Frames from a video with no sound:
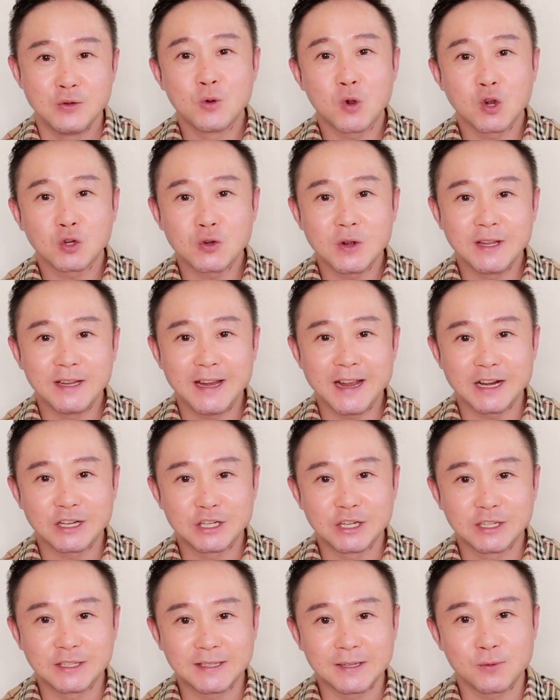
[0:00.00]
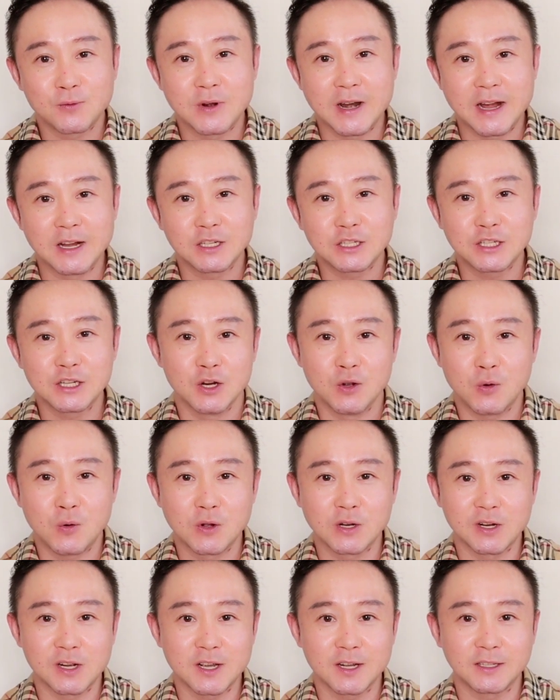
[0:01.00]
如果说你也是自雇人士
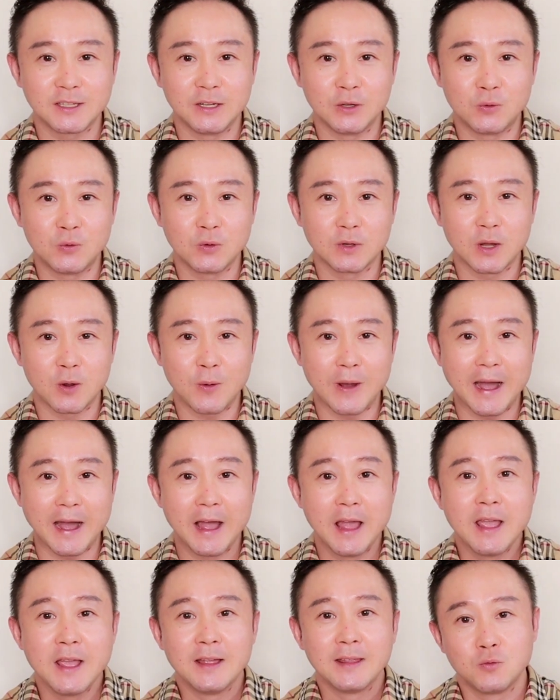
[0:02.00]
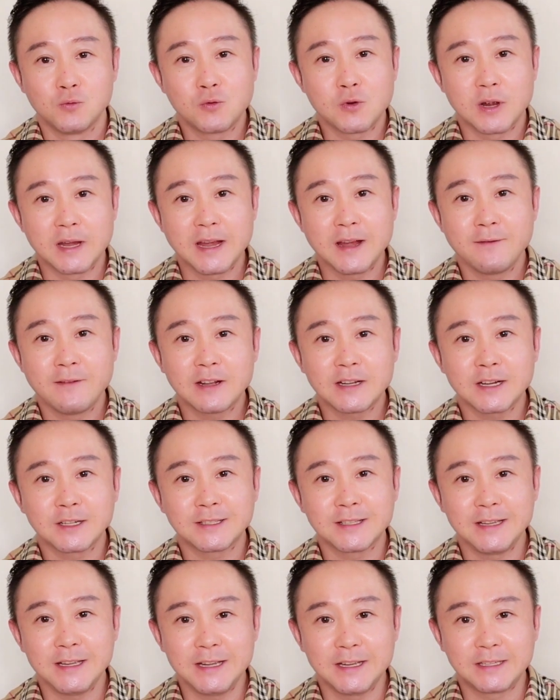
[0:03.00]
或者个体户的话，如果因为这
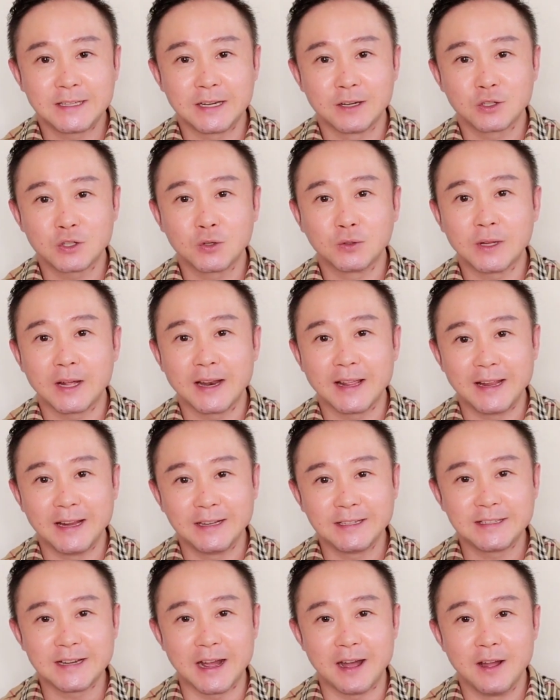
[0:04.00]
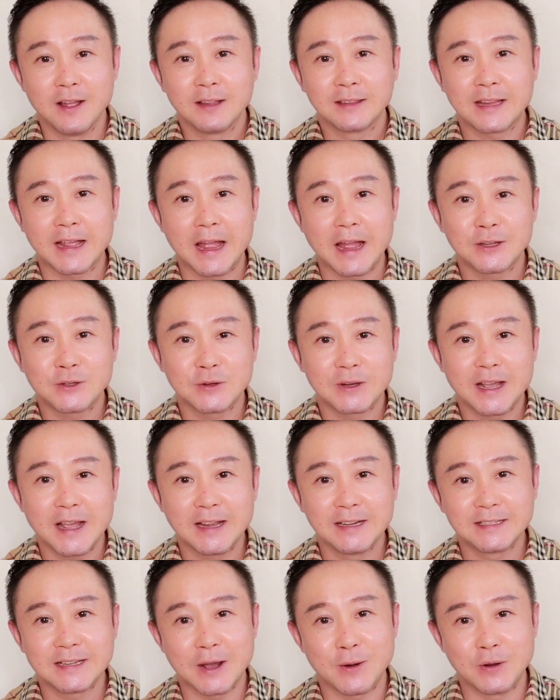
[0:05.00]
次疫情受到了影响，大家去
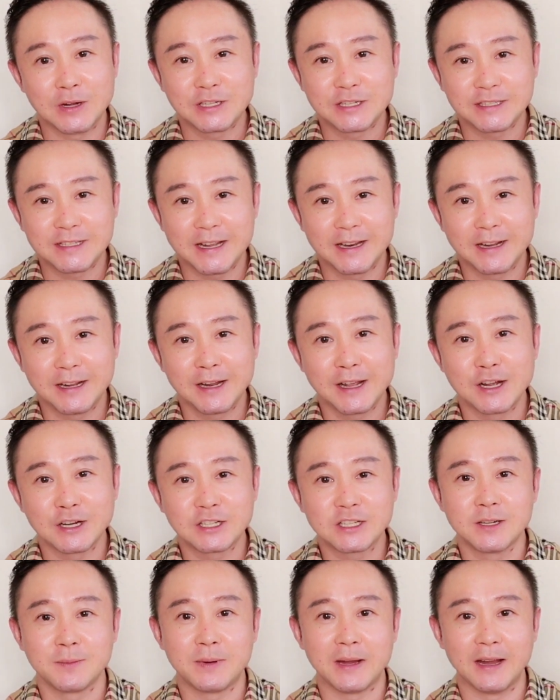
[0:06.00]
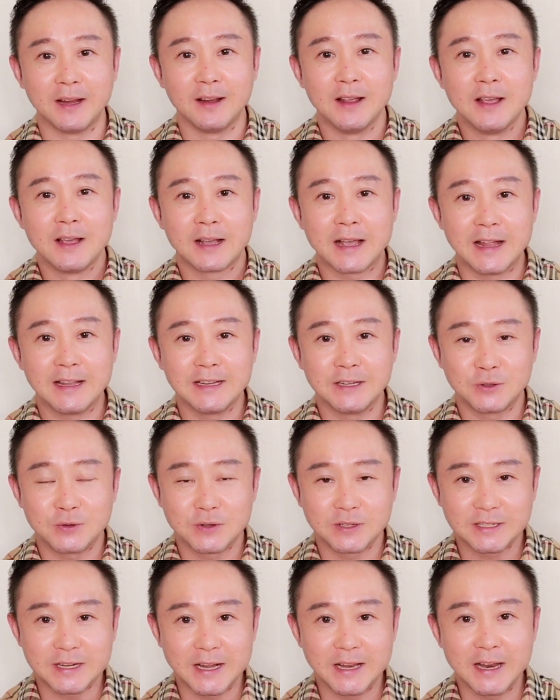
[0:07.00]
看一下我之前的那个视频，赶紧
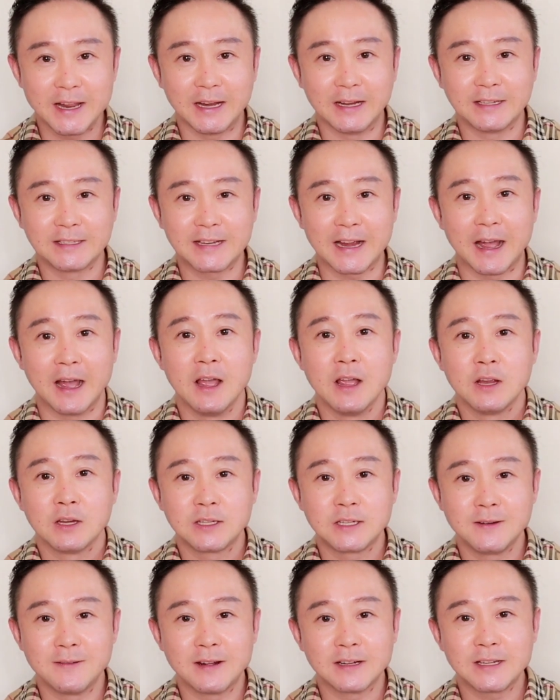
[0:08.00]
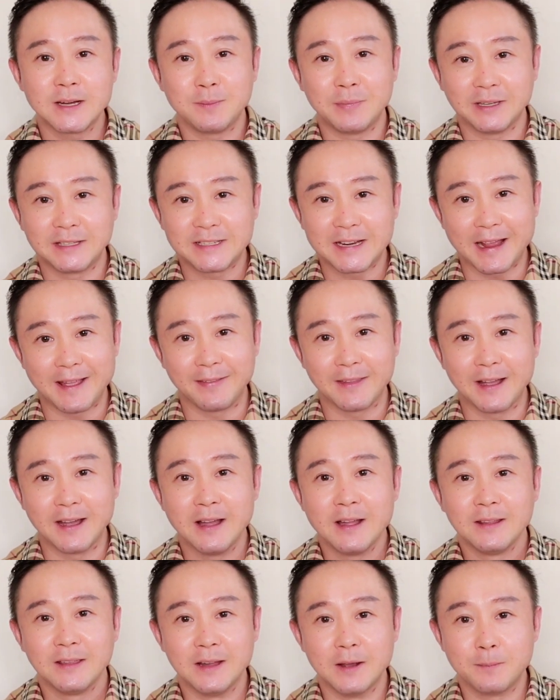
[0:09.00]
去申领一下，希望这笔钱
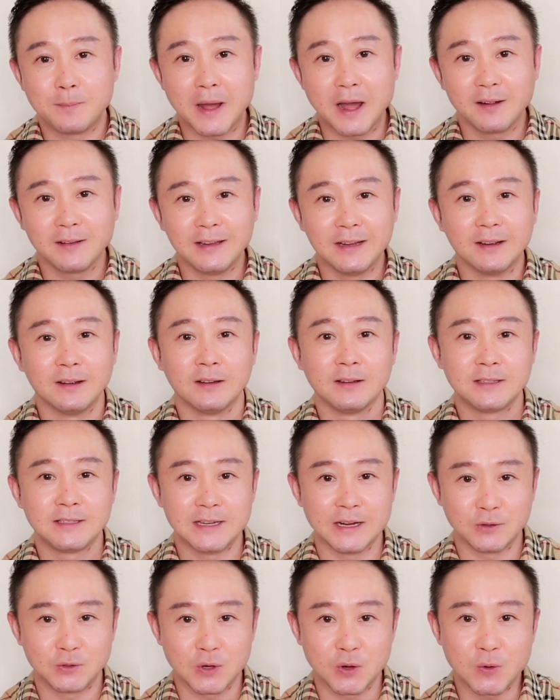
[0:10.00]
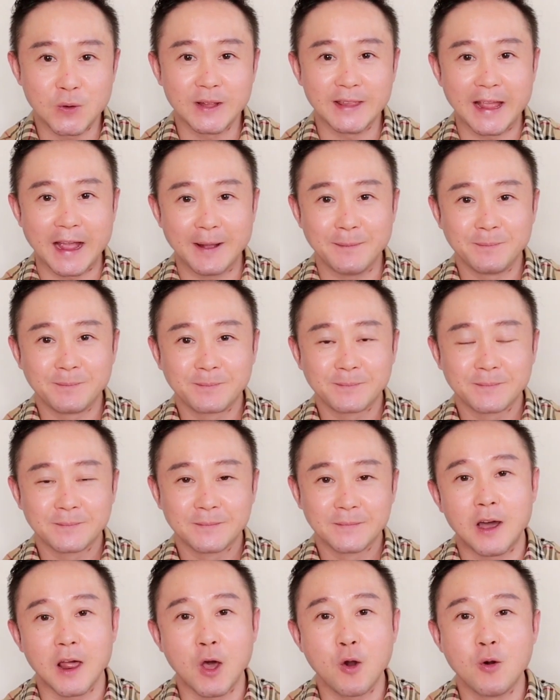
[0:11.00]
呢能帮您解决困难。
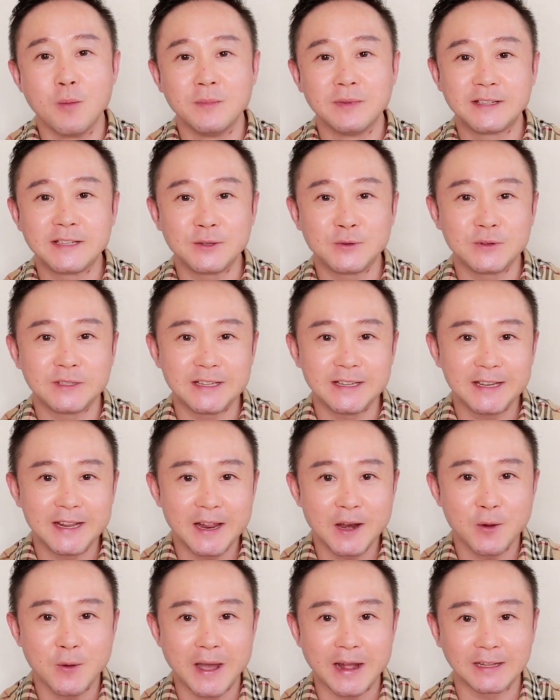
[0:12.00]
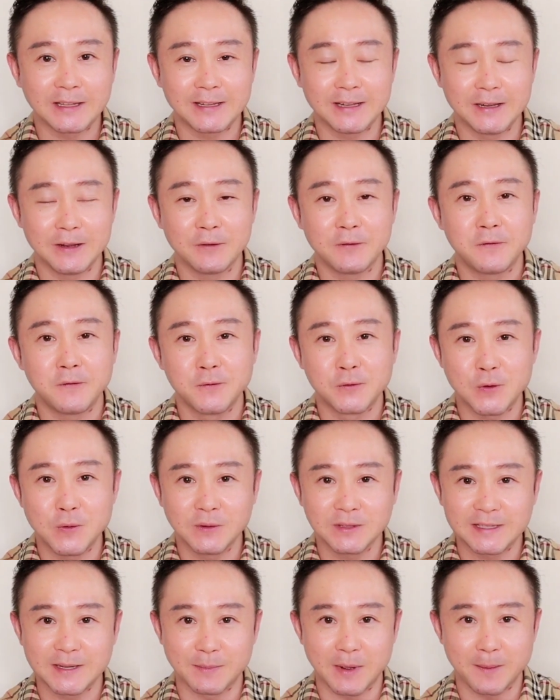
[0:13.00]
好了，我们继续今天的话题，复
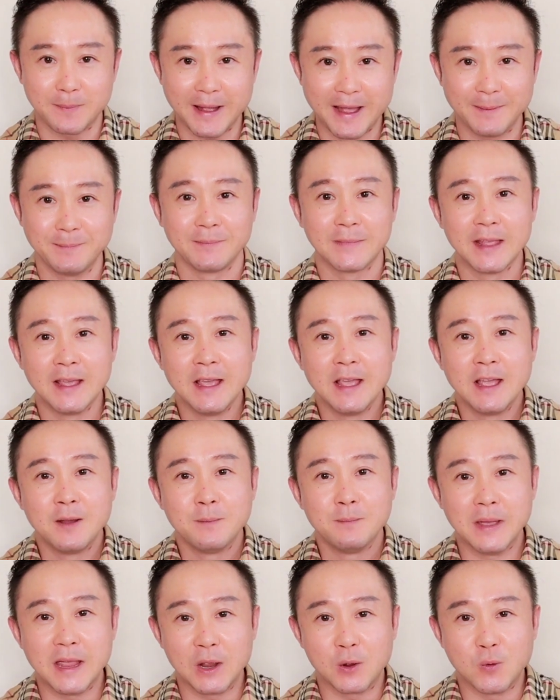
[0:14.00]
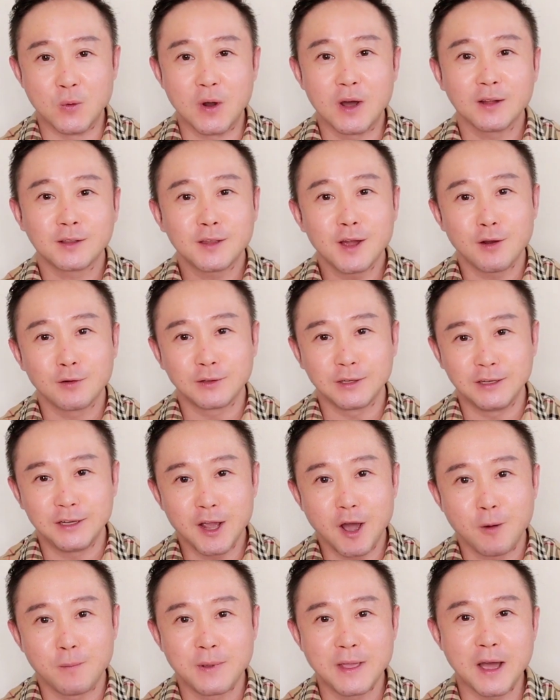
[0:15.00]
工怎么办？美国到底
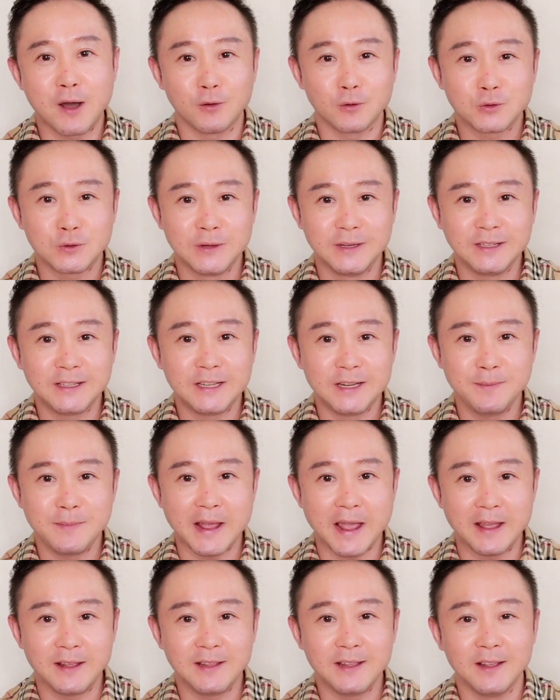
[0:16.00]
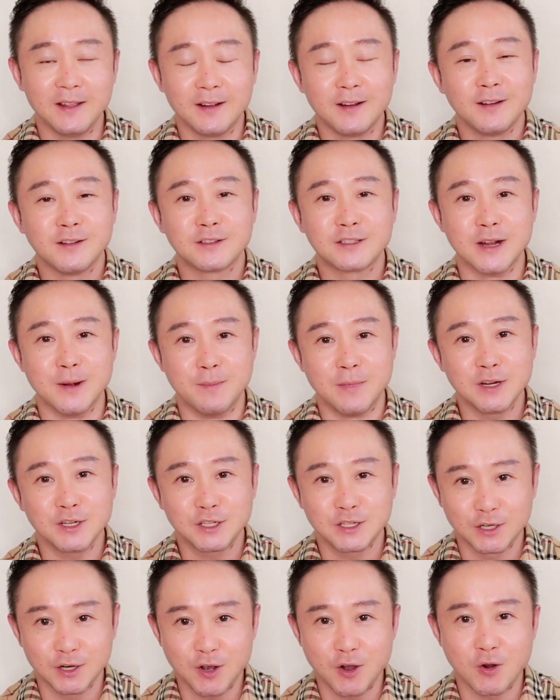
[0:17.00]
要不要群体免疫？什么
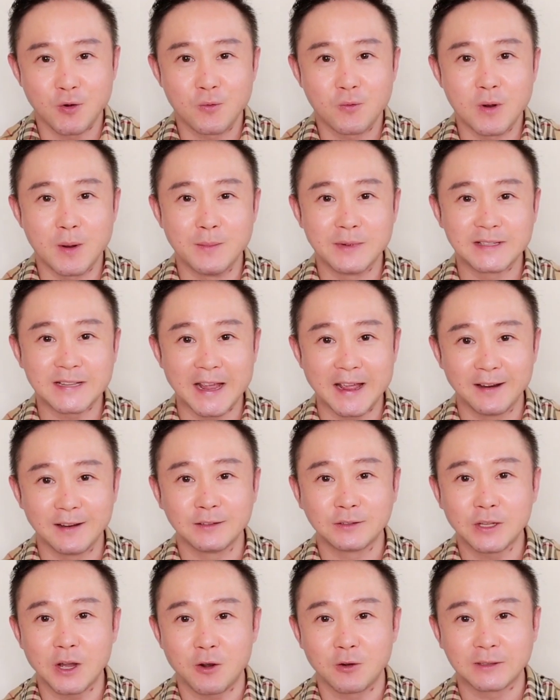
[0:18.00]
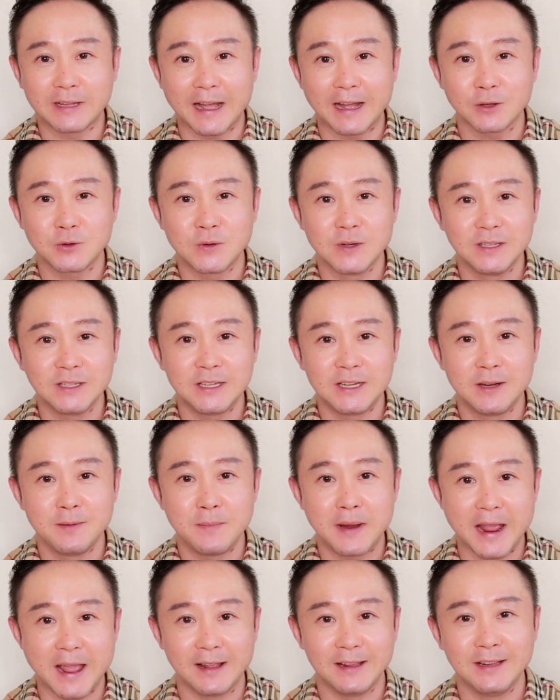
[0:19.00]
时候我们才能到达群体
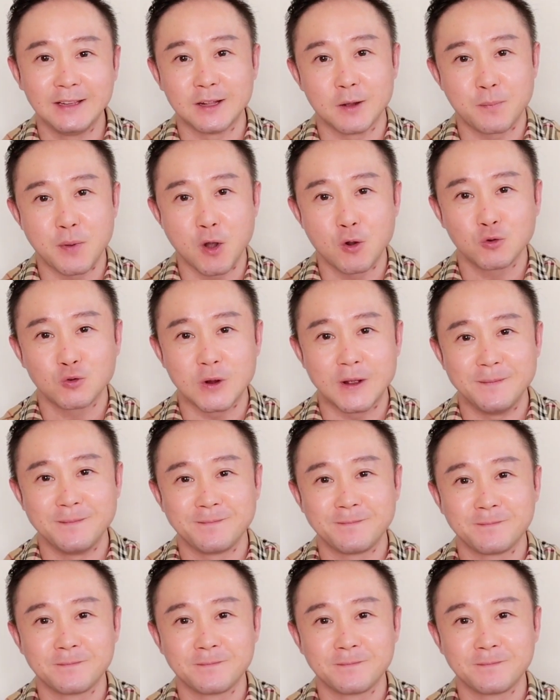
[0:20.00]
免疫的标准？